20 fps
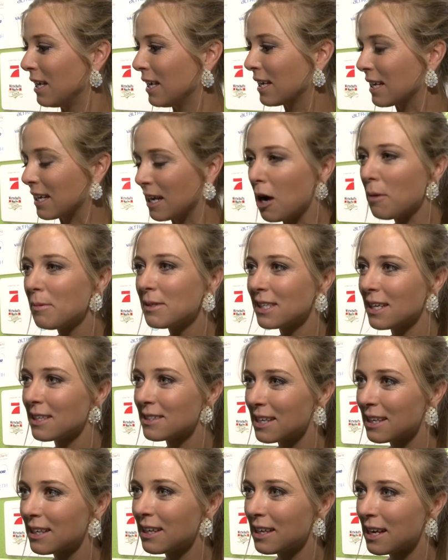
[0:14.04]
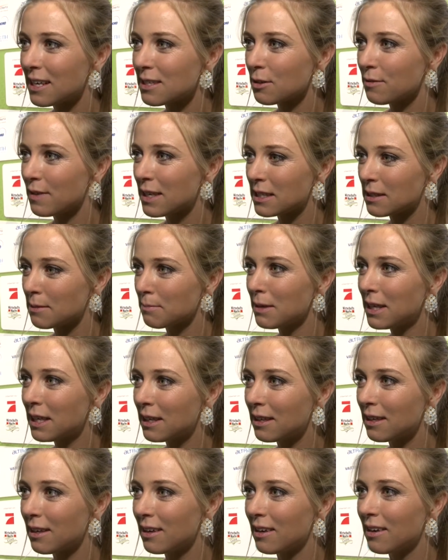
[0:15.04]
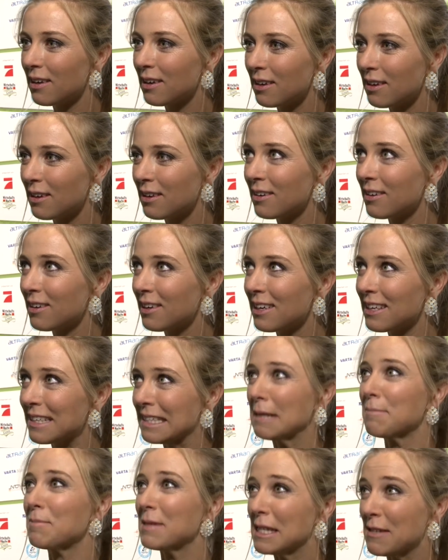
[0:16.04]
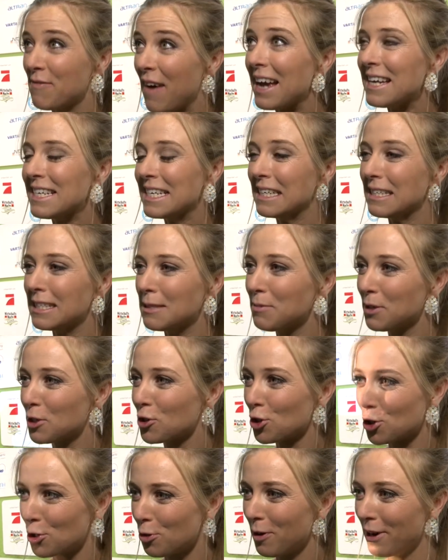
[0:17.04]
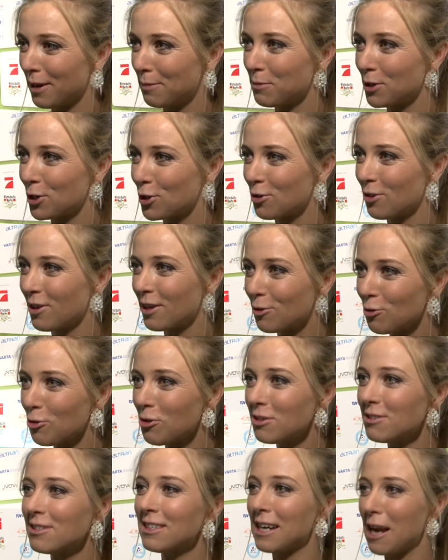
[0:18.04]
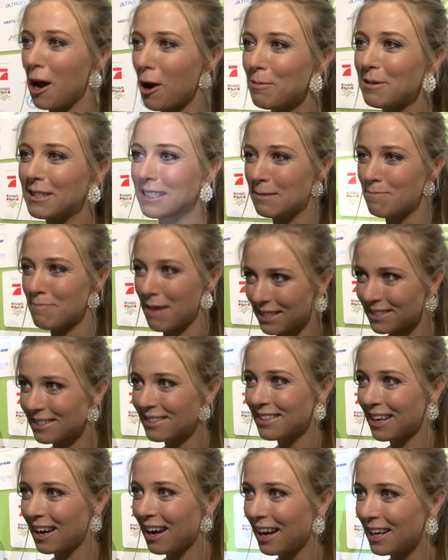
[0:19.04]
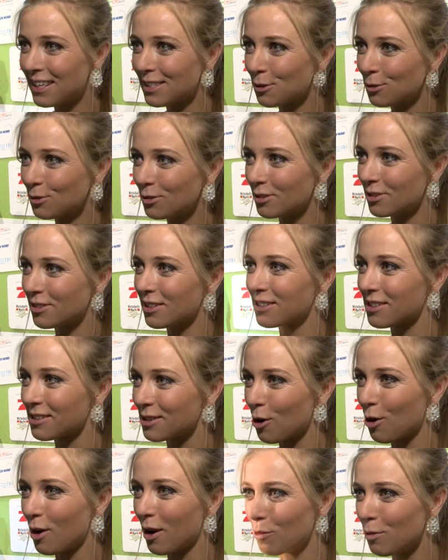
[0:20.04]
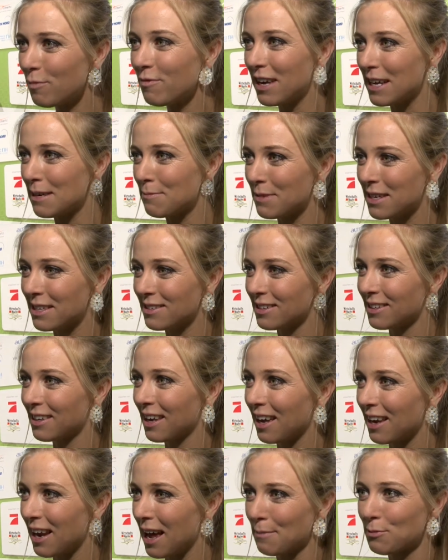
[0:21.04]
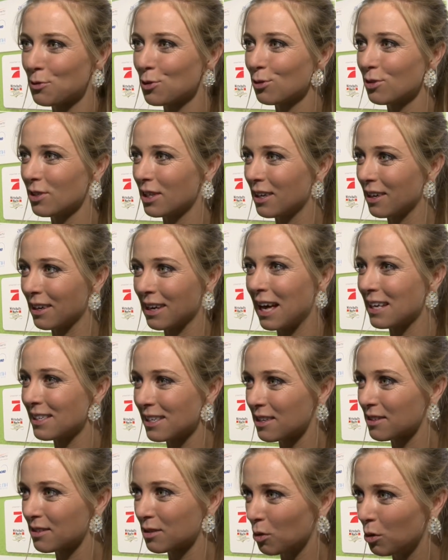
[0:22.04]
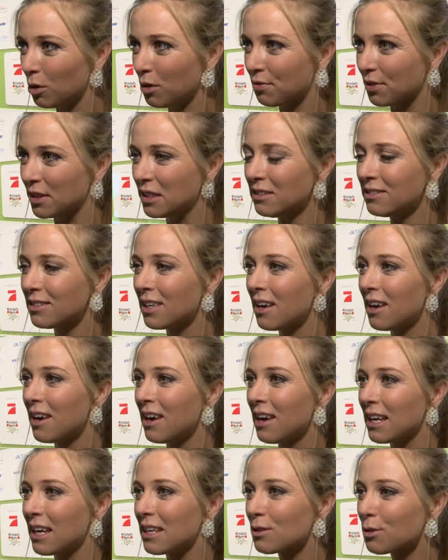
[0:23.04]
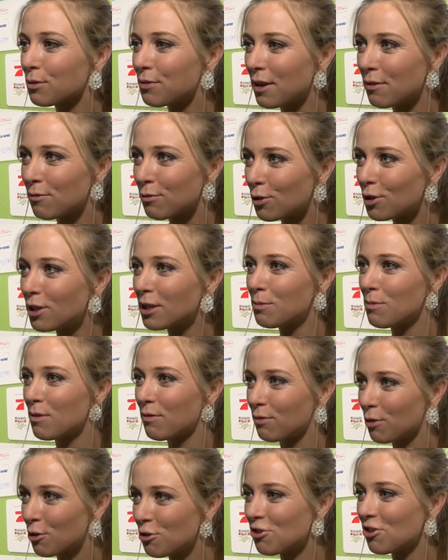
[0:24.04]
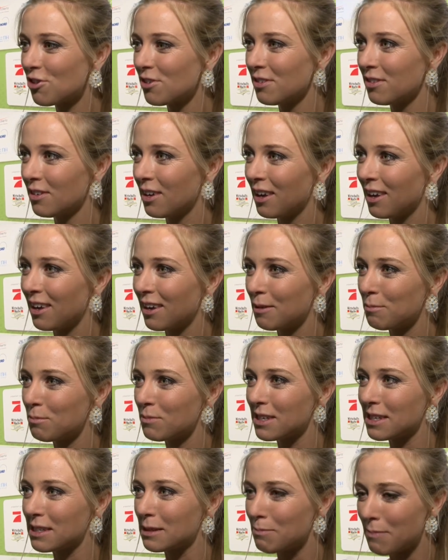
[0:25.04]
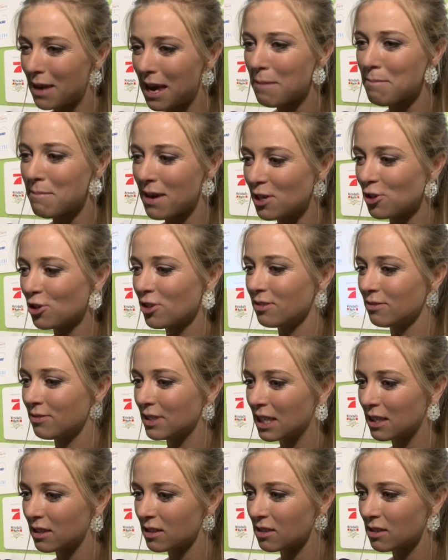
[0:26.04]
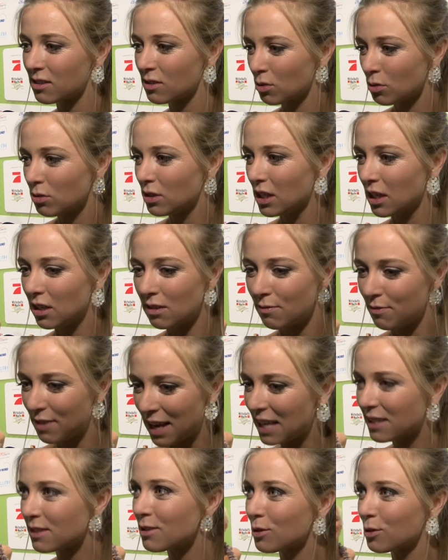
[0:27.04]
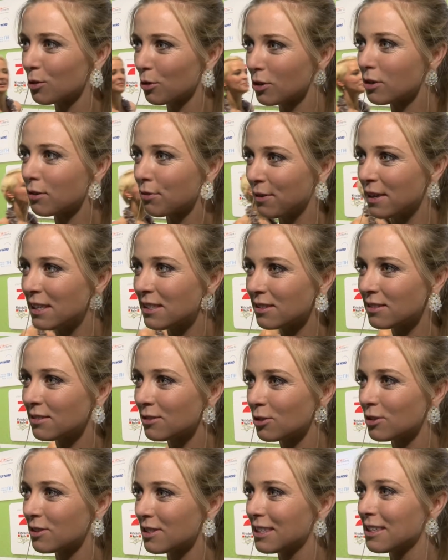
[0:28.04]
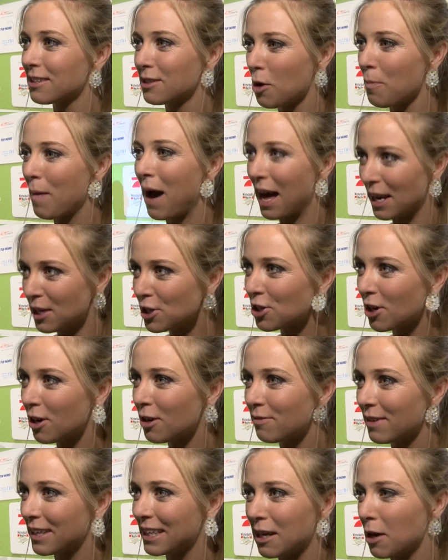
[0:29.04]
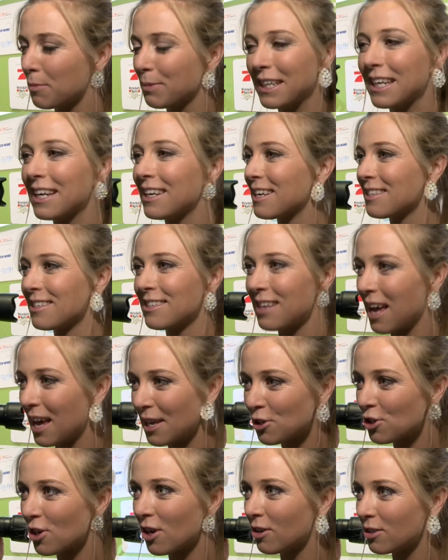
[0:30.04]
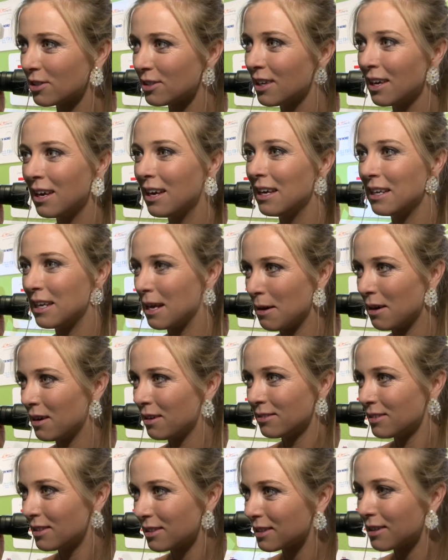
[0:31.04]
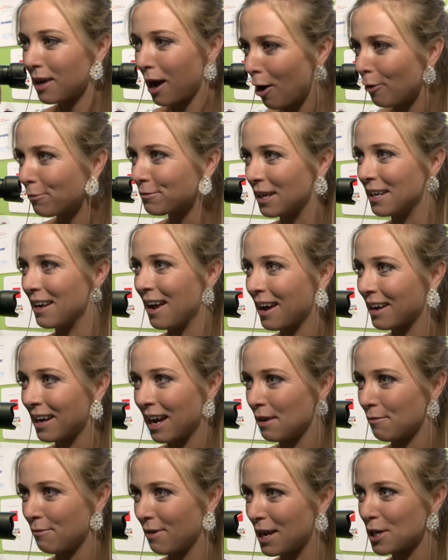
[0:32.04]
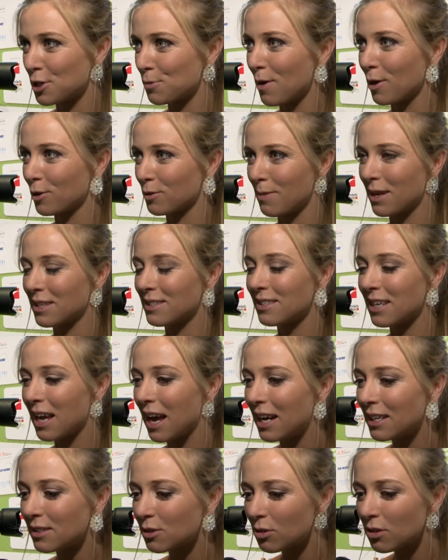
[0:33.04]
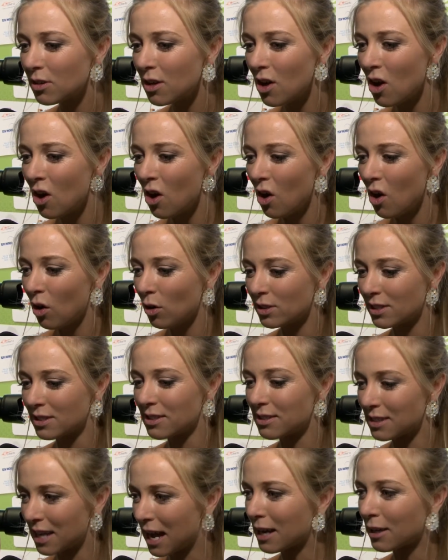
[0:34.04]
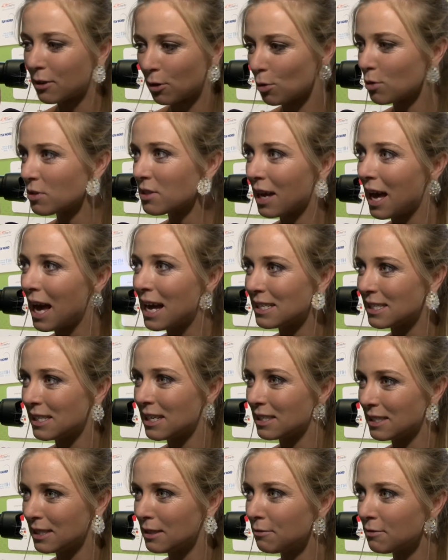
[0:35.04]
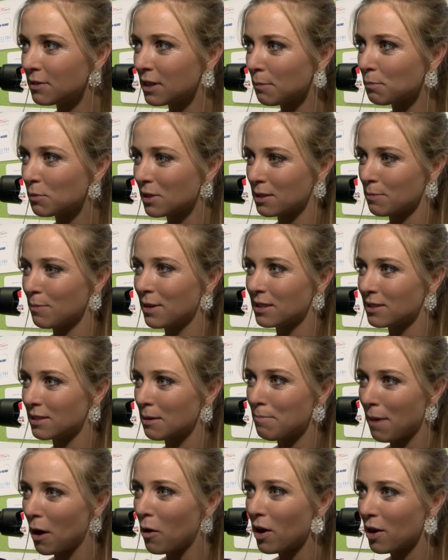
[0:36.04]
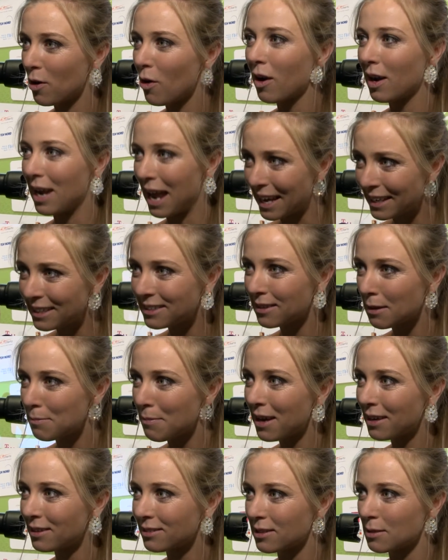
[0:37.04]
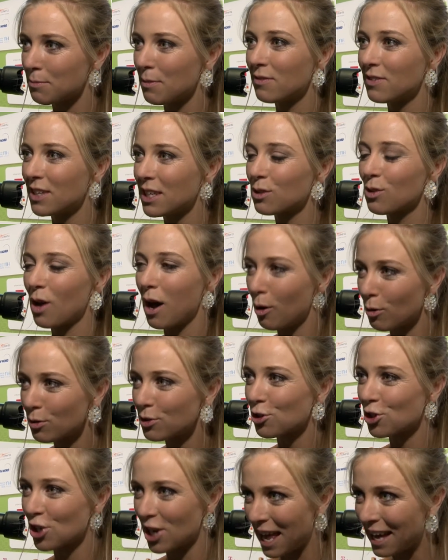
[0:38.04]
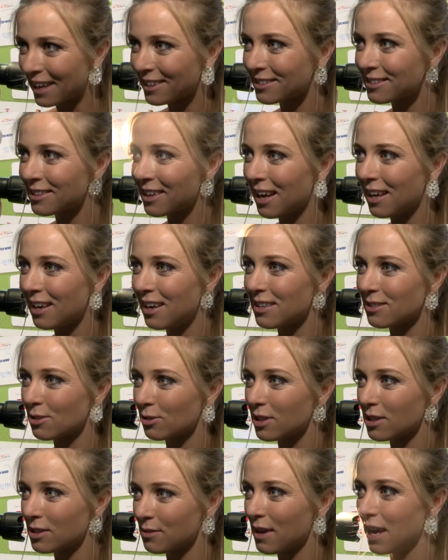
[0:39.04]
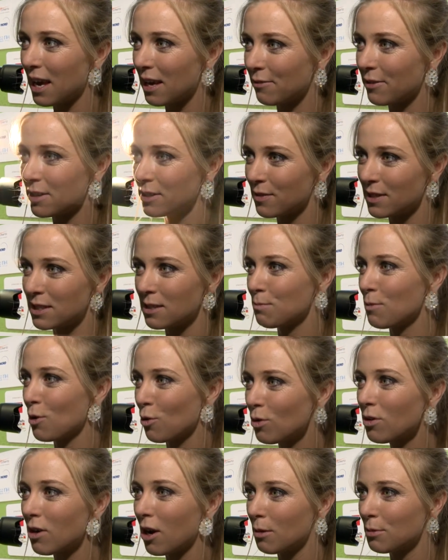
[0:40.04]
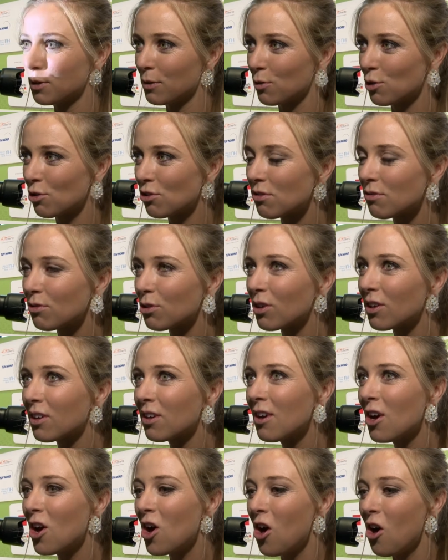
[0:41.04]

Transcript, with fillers: ich glaube tatsächlich, also was mich, äh, es gibt zwei Dinge, die mich stören. Mich stört unglaublich die Massentierhaltung und das ist auch umweltmäßig eine absolute Katastrophe. Insofern würde ich mir wünschen, ähm, dass mehr Menschen wieder zu ihren Werten zurückfinden und sich das auch mal anschauen, weil ich glaube, jeder, der sich anschaut, der kauft danach kein Fleisch mehr aus Massentierhaltung. Und dass es da größere Alternativen gibt, dass man es den Bauern auch leichter macht, dass man wieder zu Hause schlachten kann. Also das wäre etwas, was ich mir unglaublich wünschen würde.